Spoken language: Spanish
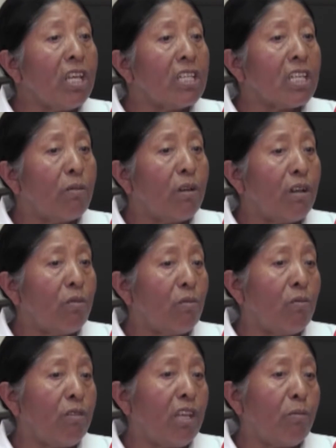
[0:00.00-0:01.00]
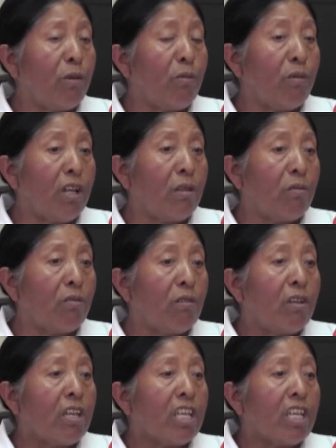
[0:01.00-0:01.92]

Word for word: día he trabajado, un día memorando